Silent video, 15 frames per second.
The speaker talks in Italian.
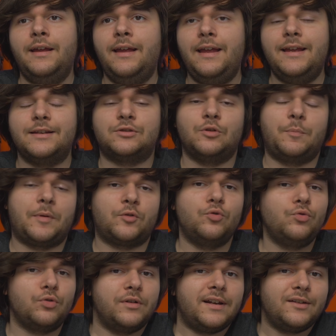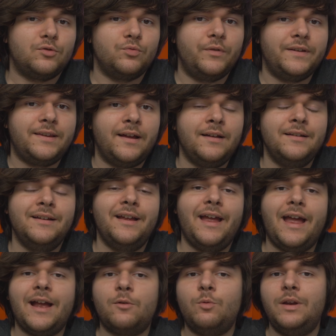e soprattutto gratuita
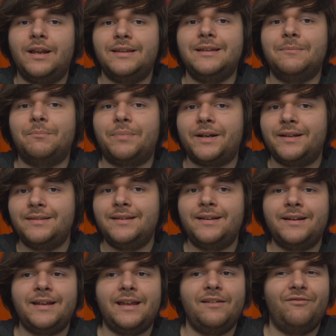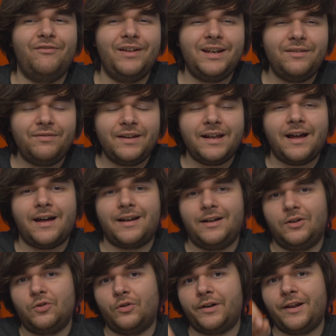è quella di prendere e verificare
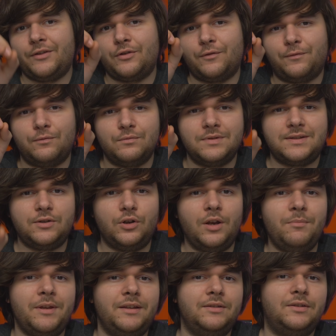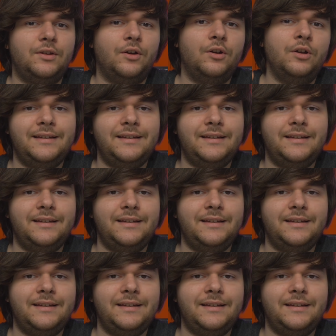il corretto funzionamento